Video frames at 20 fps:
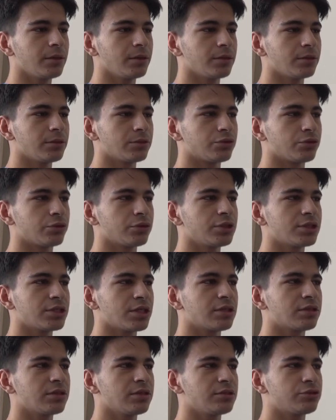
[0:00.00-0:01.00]
Sonra
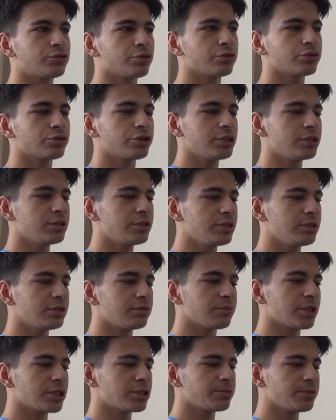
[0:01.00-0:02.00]
zaten çok şey değildi.
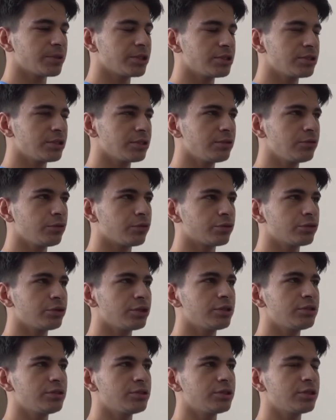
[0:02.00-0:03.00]
Maç başladı
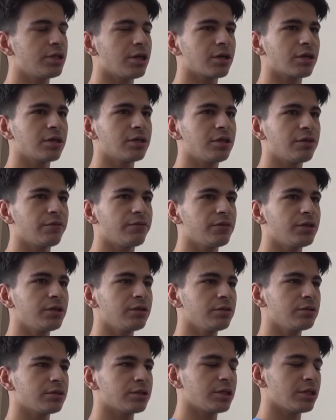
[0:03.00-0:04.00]
17. dakikada
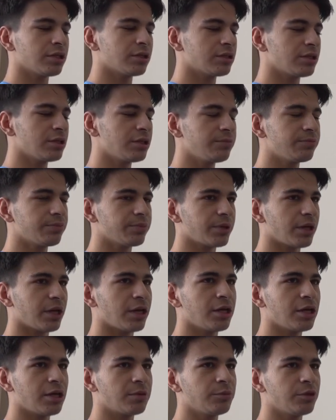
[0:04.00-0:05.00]
falan direkt gelip
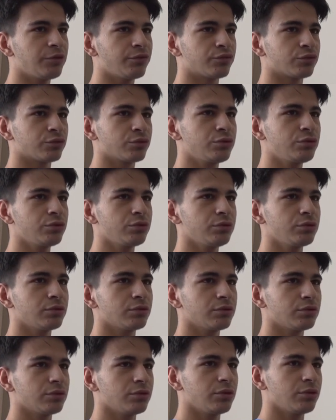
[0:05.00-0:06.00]
ayağıma vurdu.
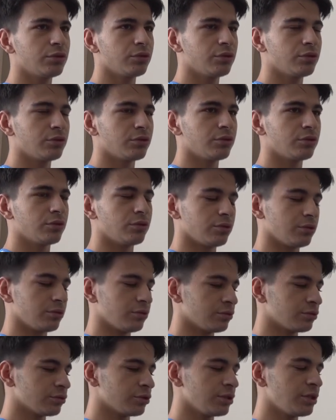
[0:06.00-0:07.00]

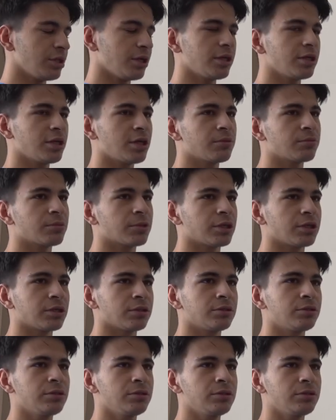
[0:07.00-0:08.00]
Orada da ayağım
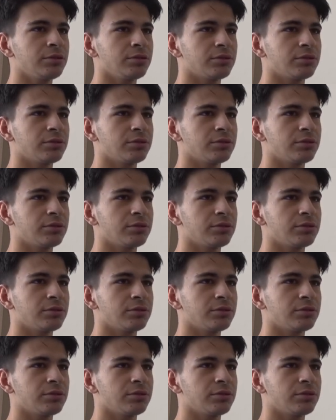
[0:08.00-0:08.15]
kırıldı.